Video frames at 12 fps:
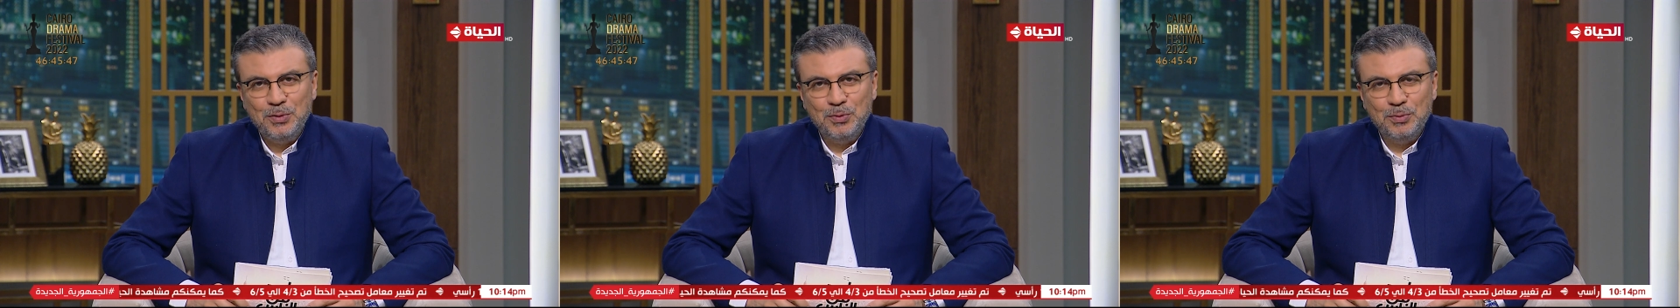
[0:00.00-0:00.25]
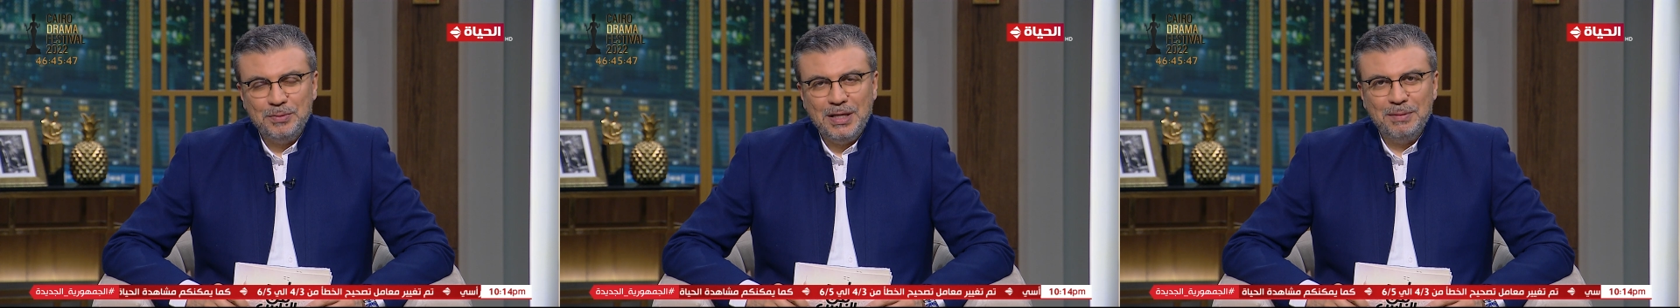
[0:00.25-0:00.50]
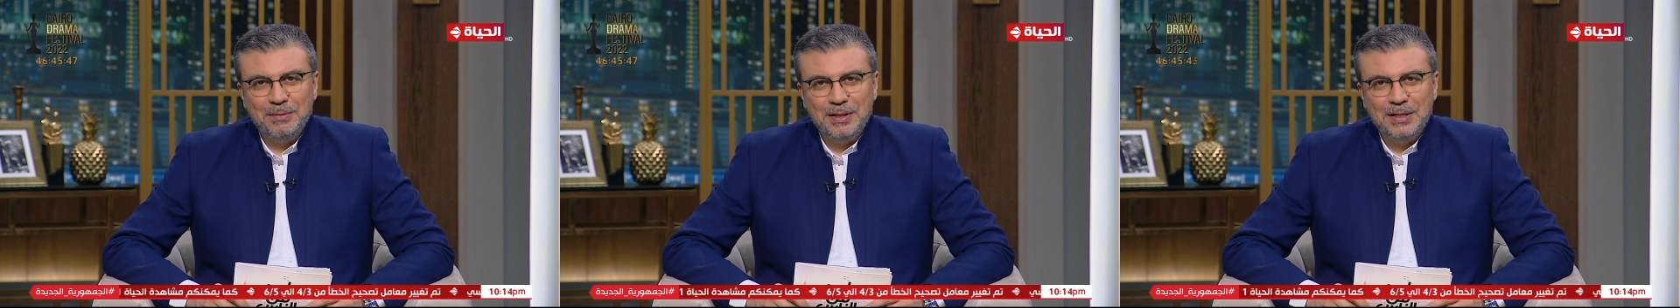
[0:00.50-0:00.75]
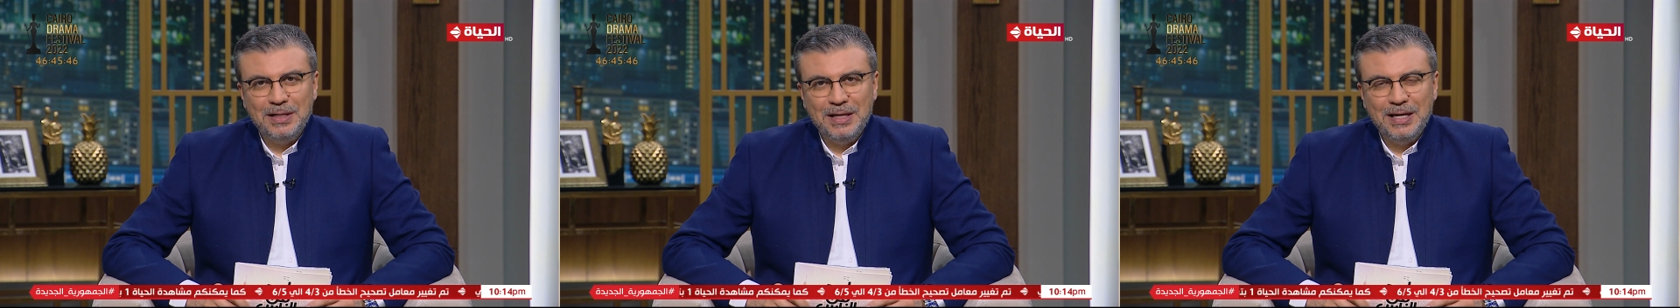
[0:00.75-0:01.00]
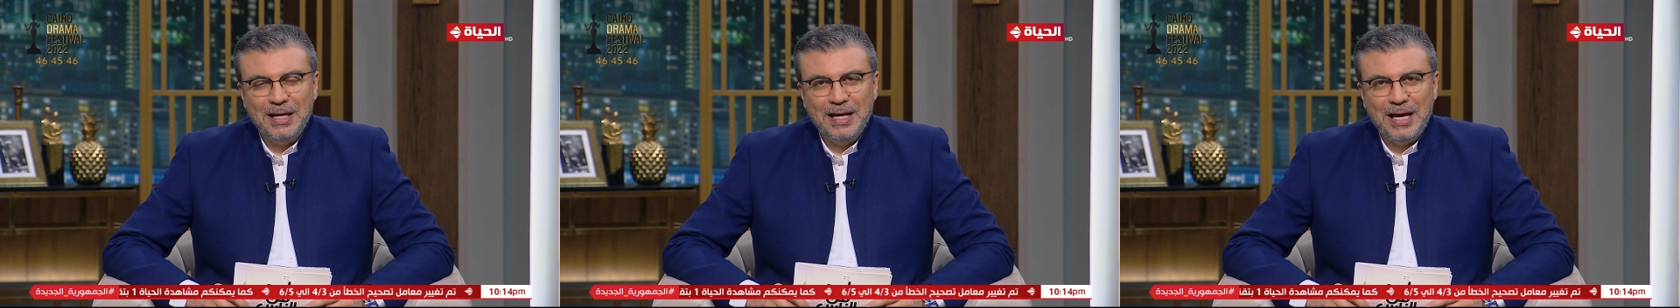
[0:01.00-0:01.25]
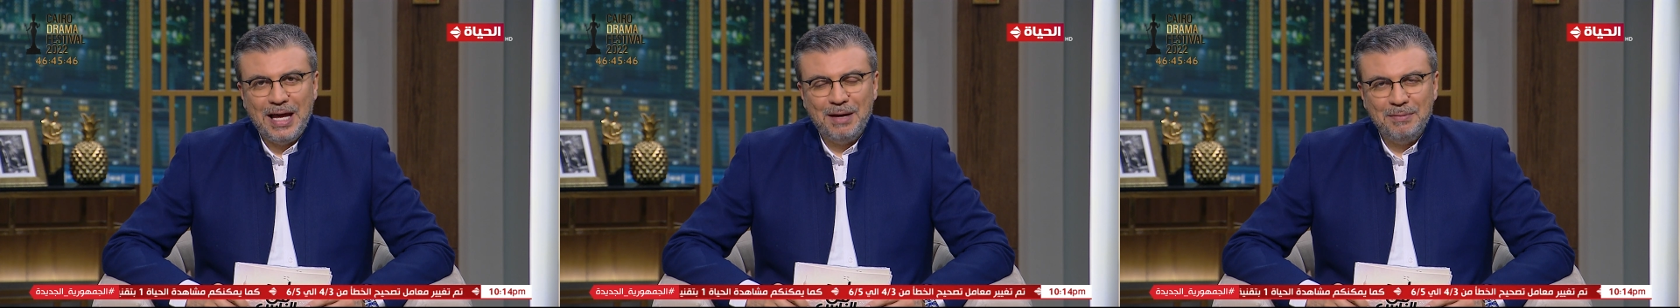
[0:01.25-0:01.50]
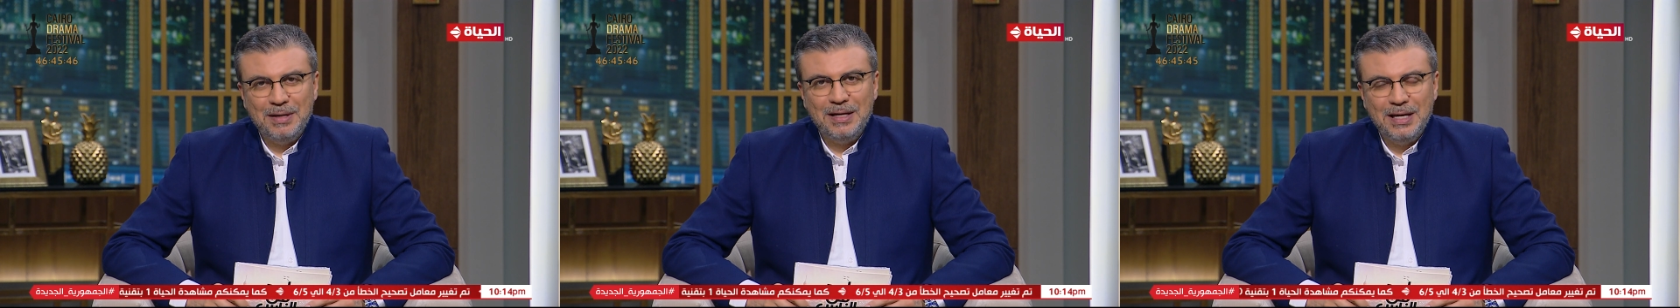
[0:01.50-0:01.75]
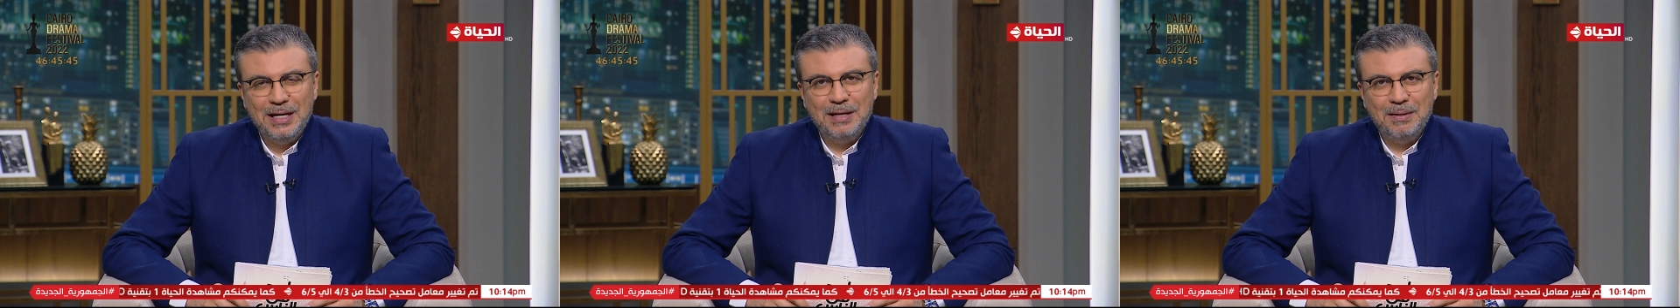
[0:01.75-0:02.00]
وبتعمل
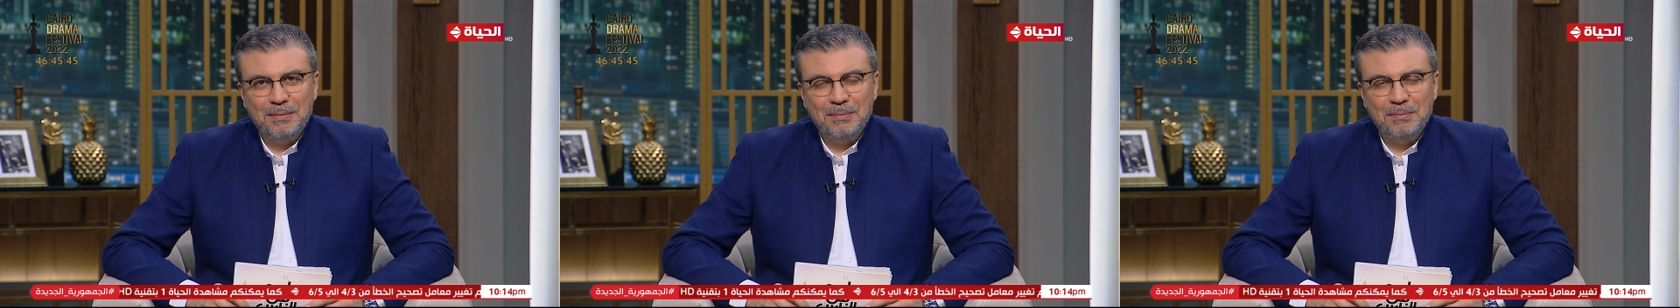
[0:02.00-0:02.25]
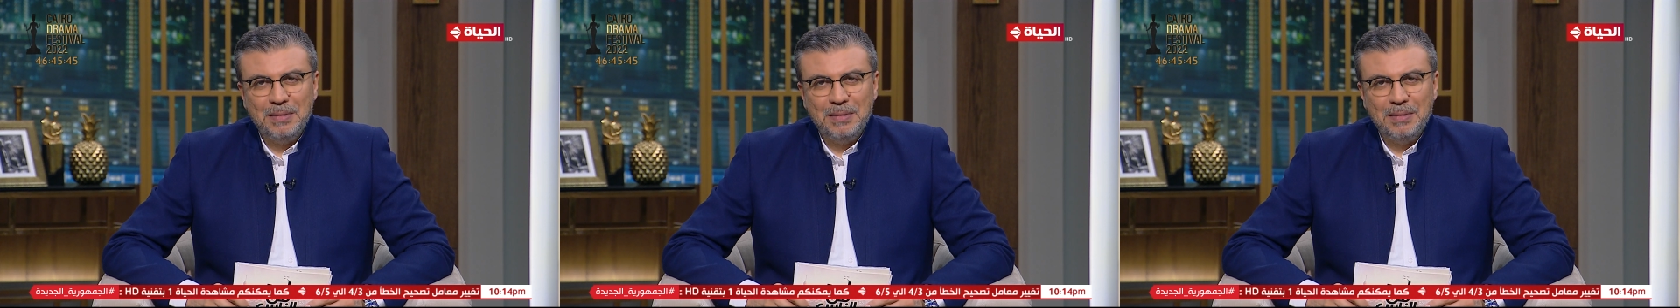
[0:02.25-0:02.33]
أعمال أنا